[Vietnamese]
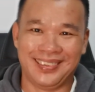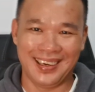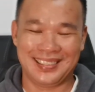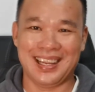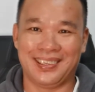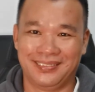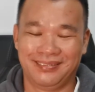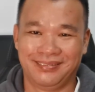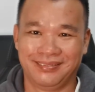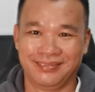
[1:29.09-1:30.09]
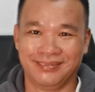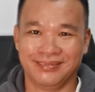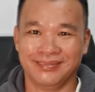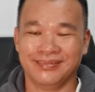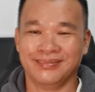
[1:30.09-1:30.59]
nghĩa là sao
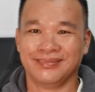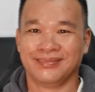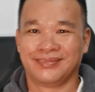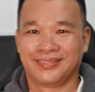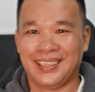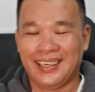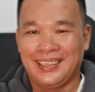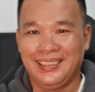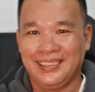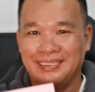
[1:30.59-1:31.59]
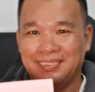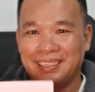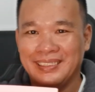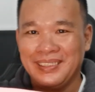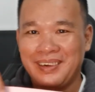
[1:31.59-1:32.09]
tức là cái kiểu
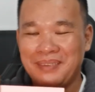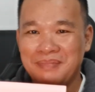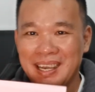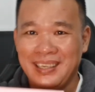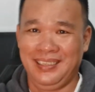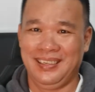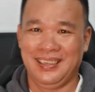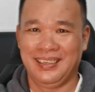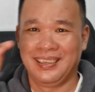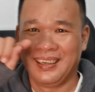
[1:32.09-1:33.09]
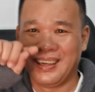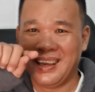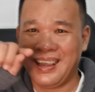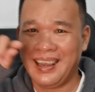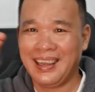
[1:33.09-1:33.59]
tình yêu đam mê này là
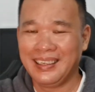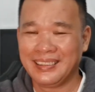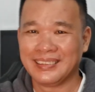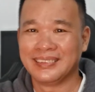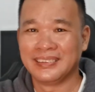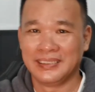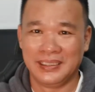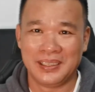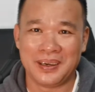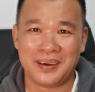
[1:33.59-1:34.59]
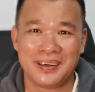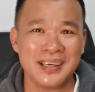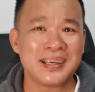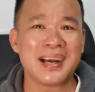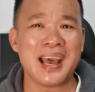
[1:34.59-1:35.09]
hai người họ
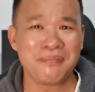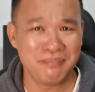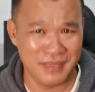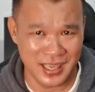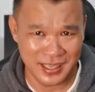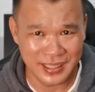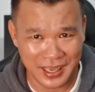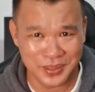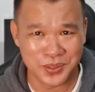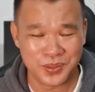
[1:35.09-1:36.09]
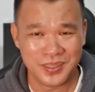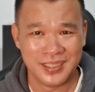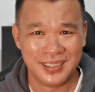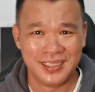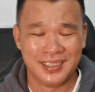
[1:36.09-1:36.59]
rất đam mê nhau
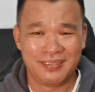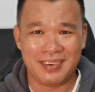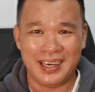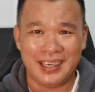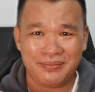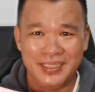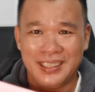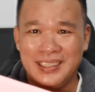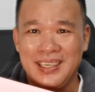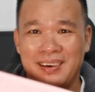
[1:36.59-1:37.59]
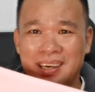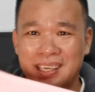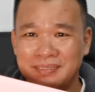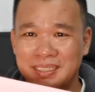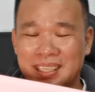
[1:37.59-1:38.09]
và đặc biệt khi họ
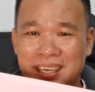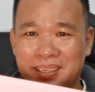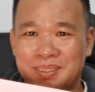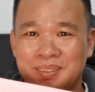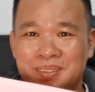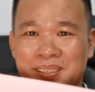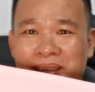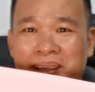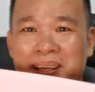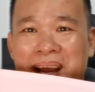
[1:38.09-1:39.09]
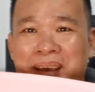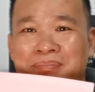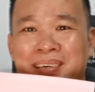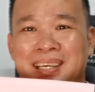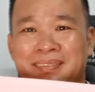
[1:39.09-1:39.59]
đến với nhau cái
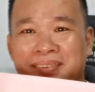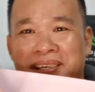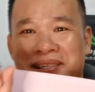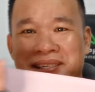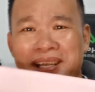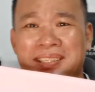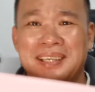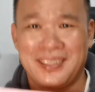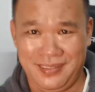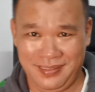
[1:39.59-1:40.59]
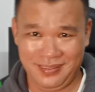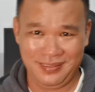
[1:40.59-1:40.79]
đam mê về xác thịt